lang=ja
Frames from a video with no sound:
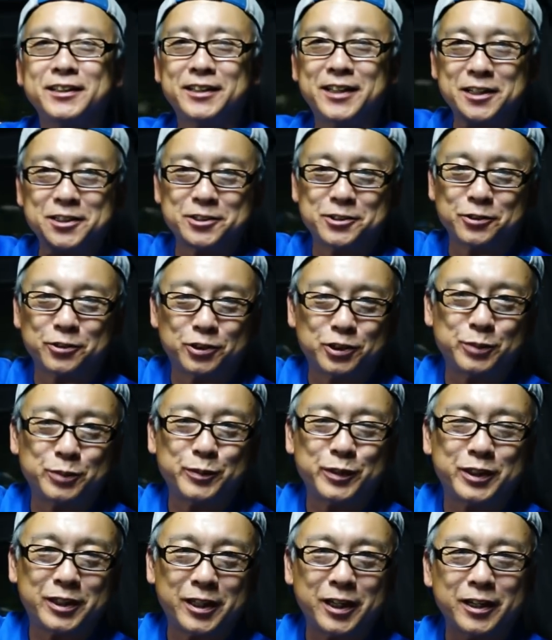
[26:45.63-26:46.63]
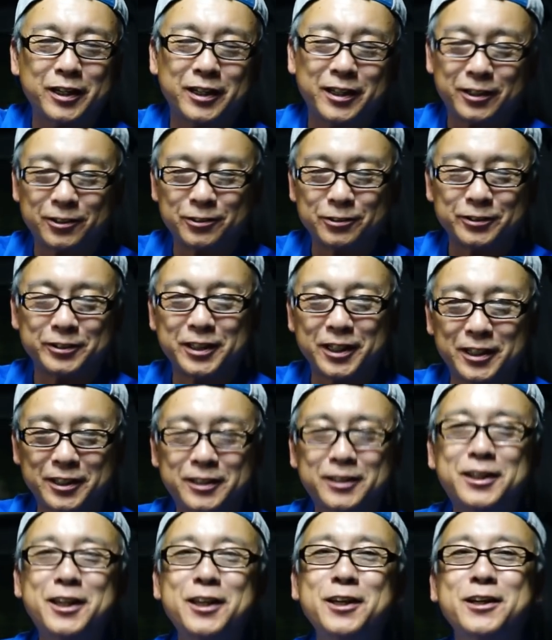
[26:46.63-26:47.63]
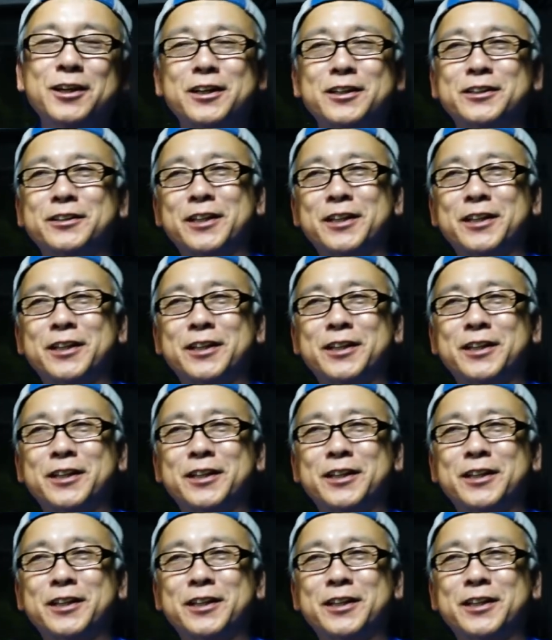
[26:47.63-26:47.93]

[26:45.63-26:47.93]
レンズを組みって、えー、組んでいって、